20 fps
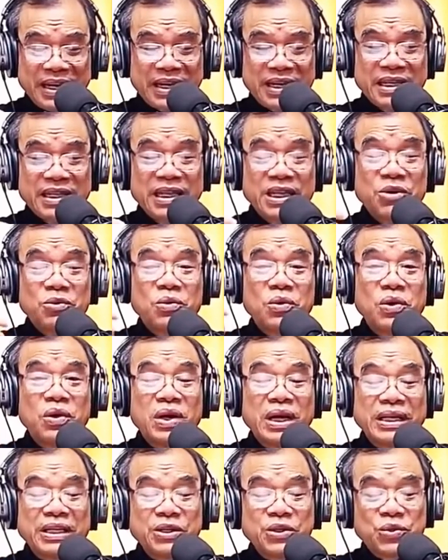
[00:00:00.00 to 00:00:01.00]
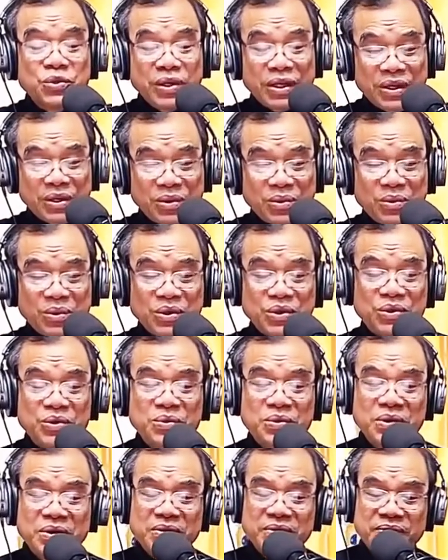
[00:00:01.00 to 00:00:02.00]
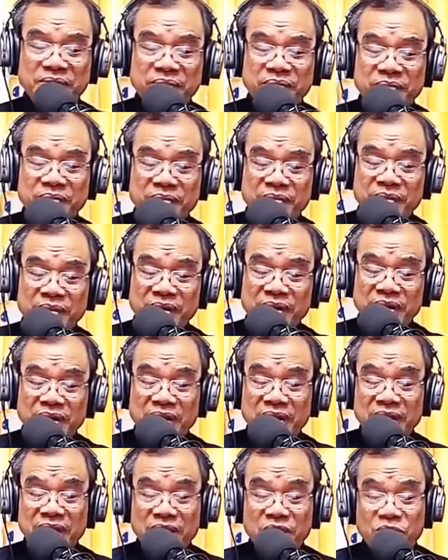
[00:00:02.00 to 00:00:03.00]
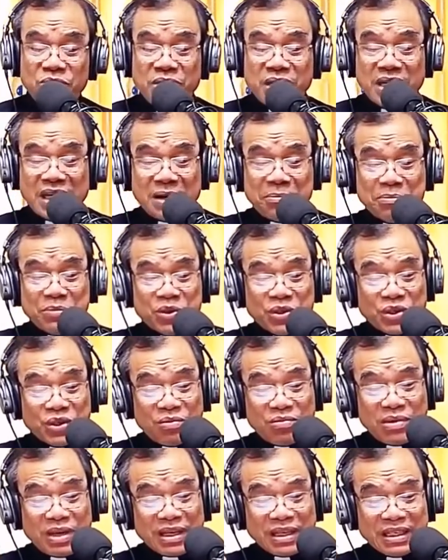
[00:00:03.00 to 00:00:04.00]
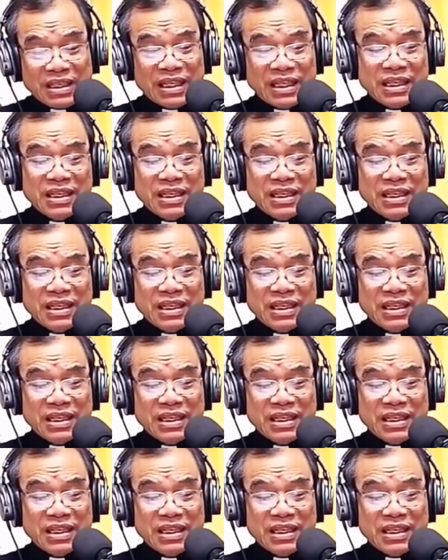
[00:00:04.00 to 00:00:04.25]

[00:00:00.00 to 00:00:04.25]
theo lệnh truyền của chúa trong những năm sống ẩn giật ở